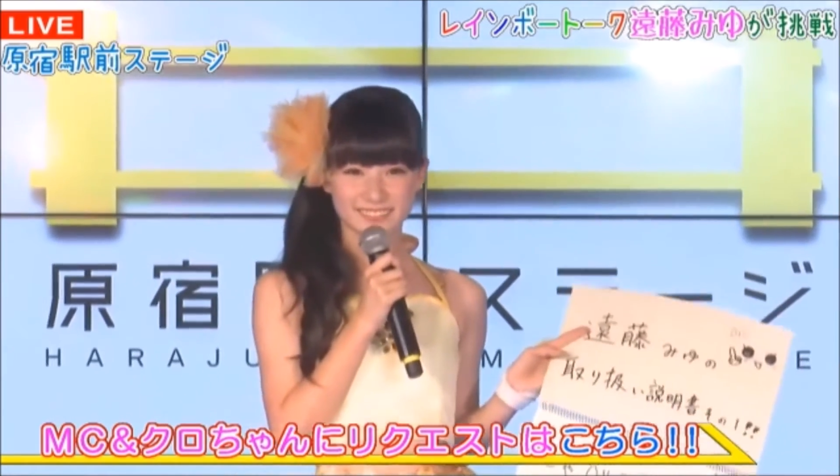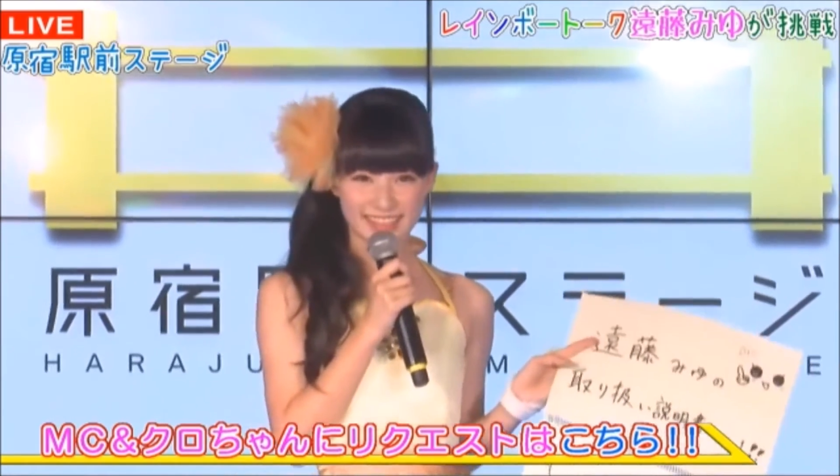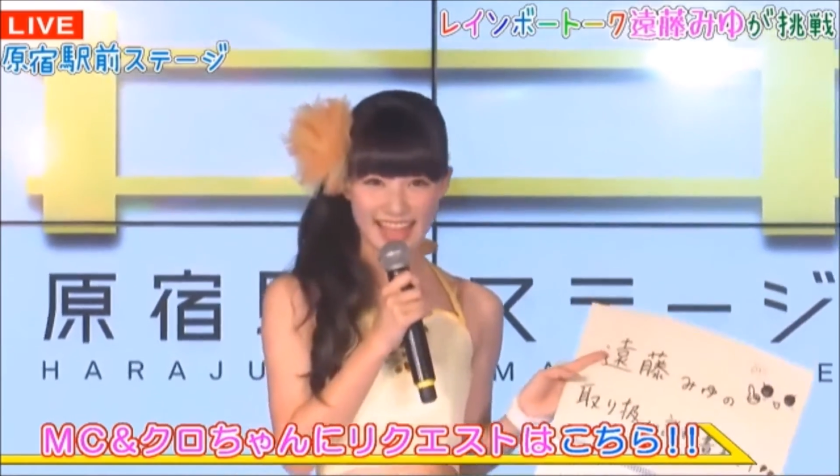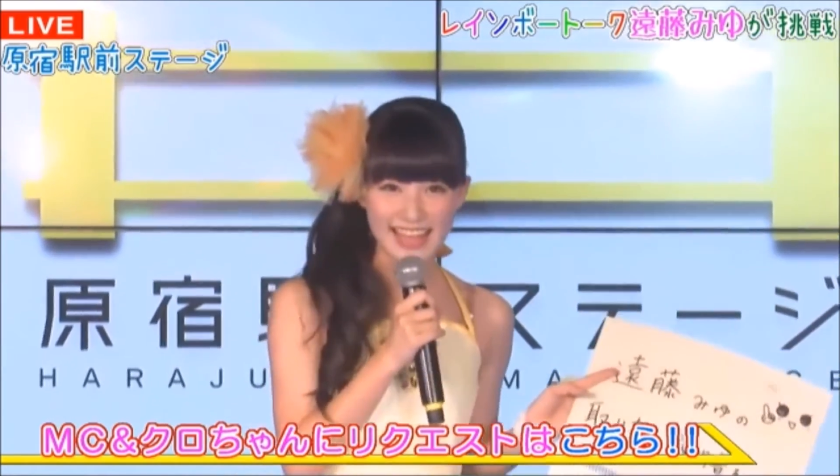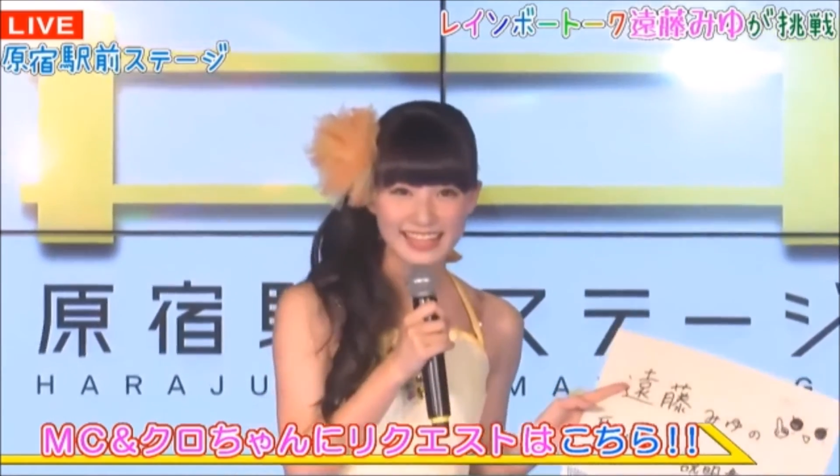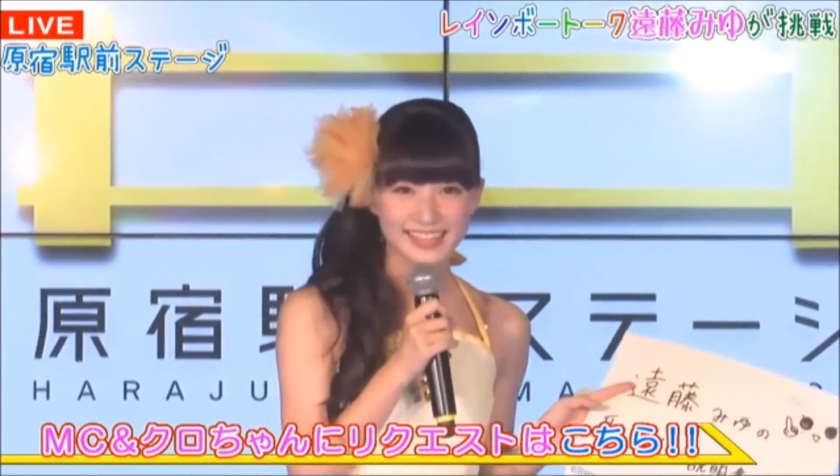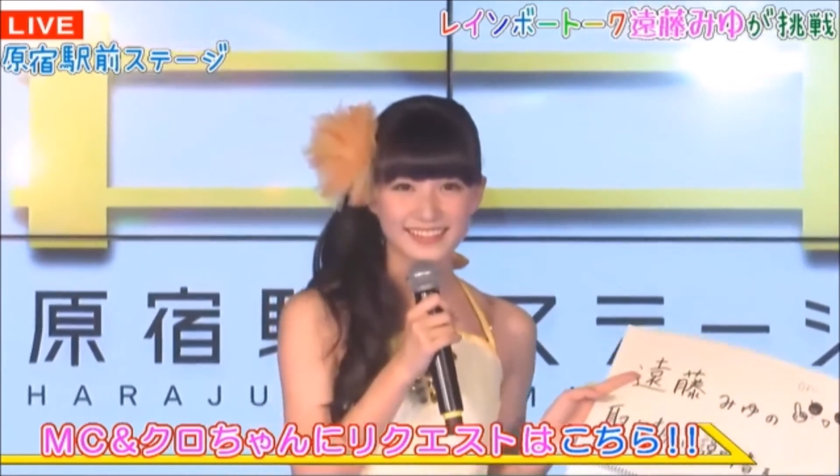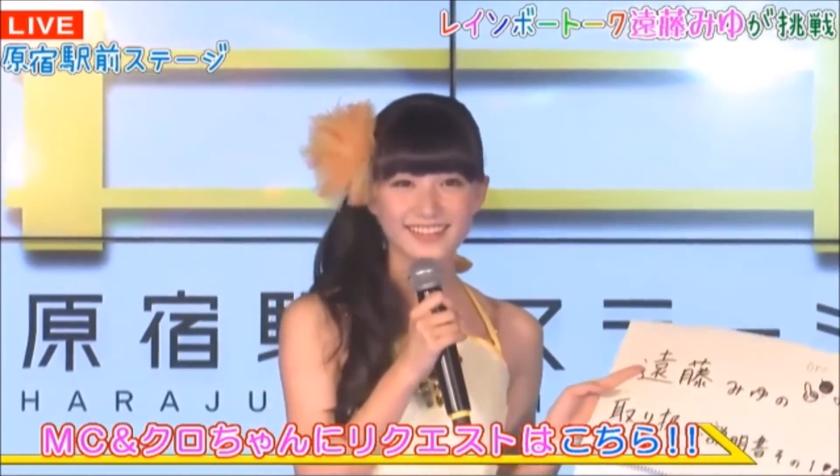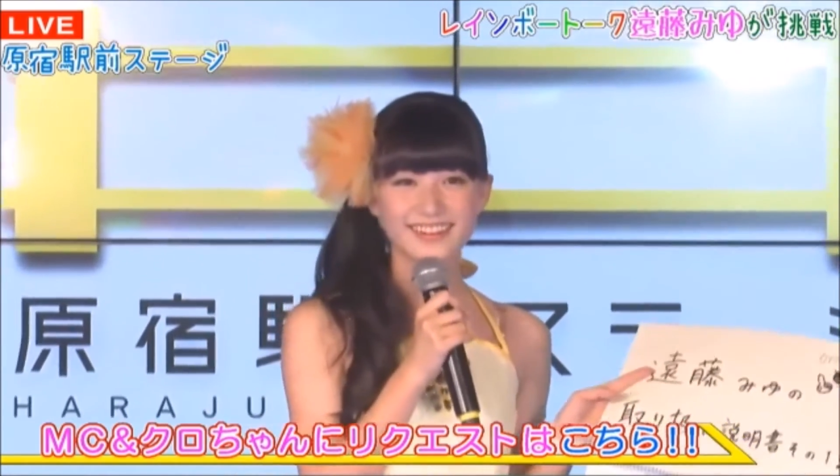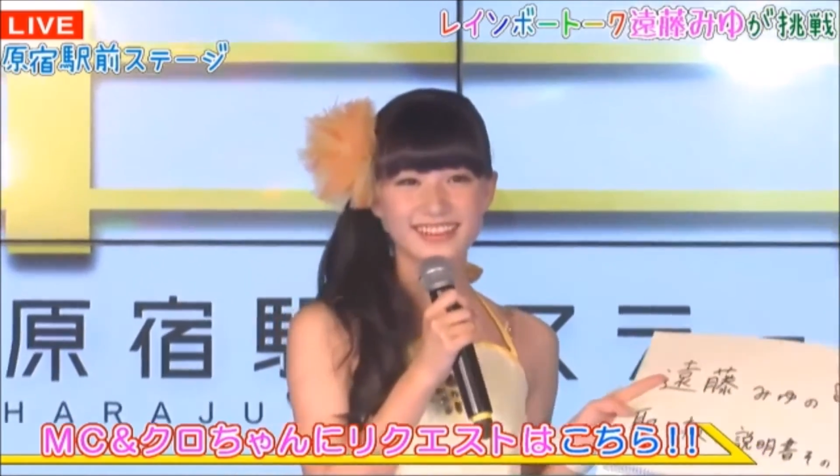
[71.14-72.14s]
ねはい。
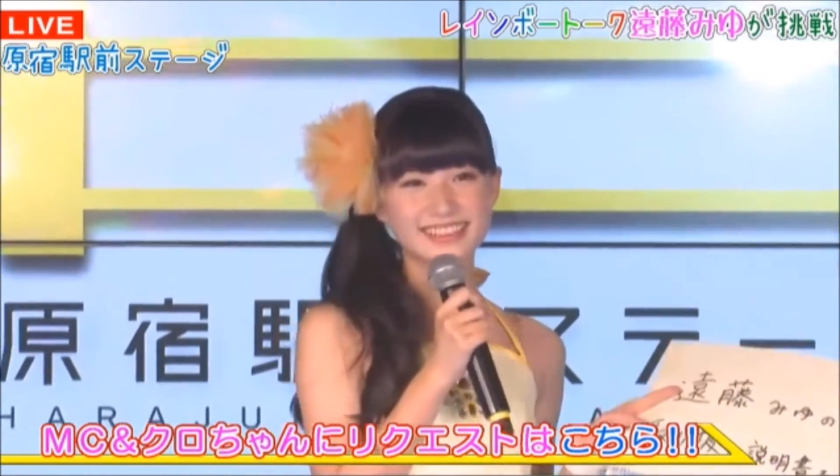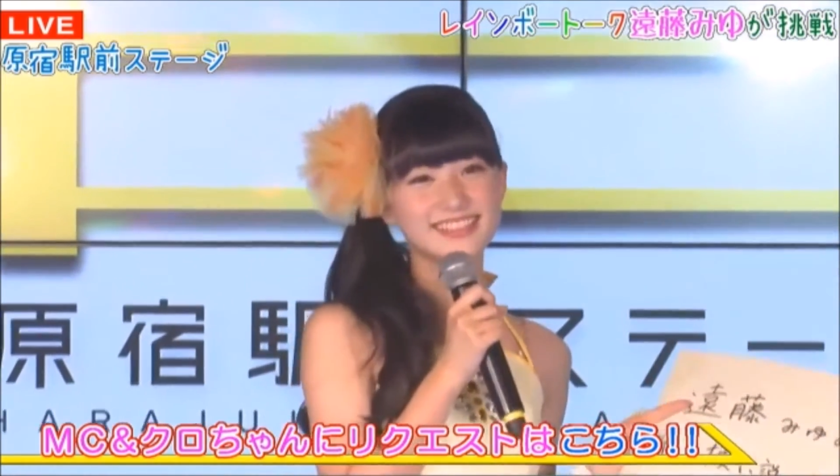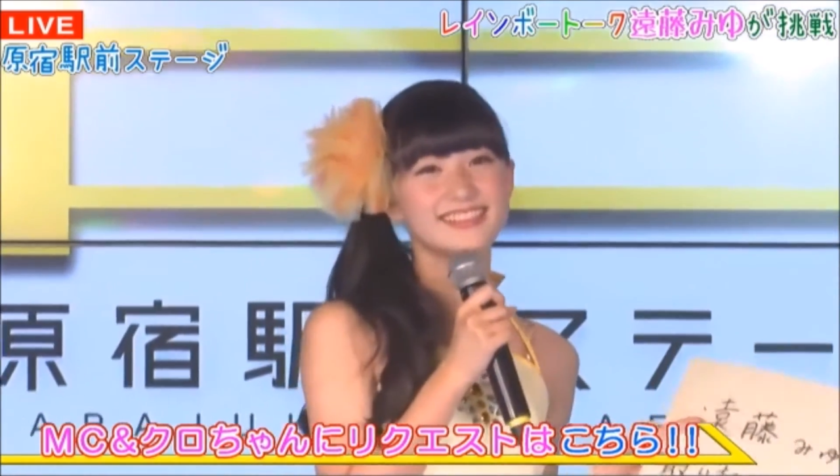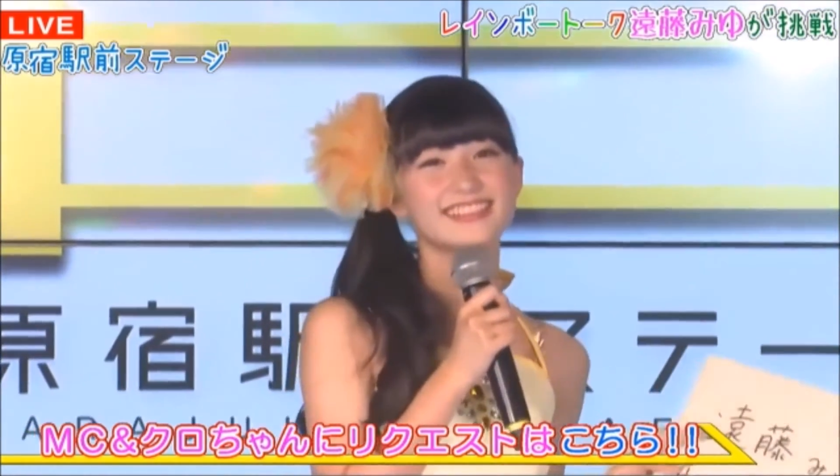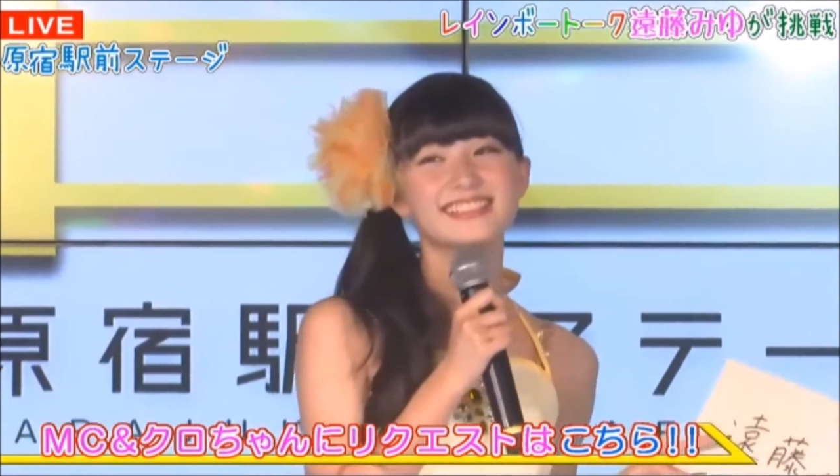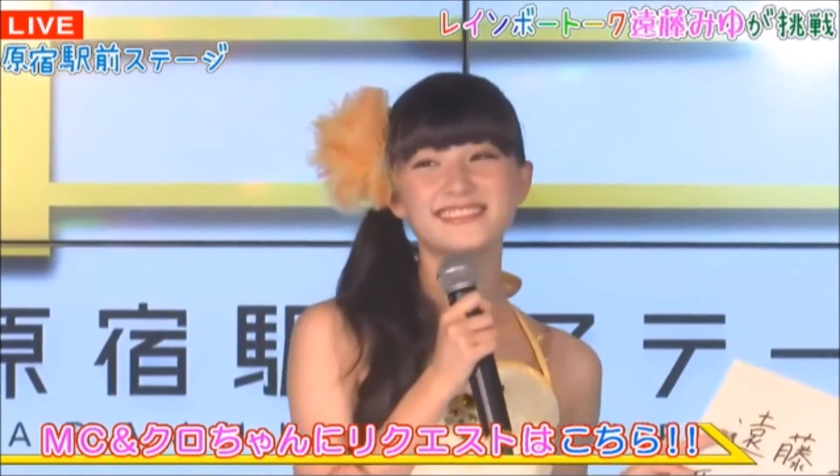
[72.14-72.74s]
もう、ちょっと自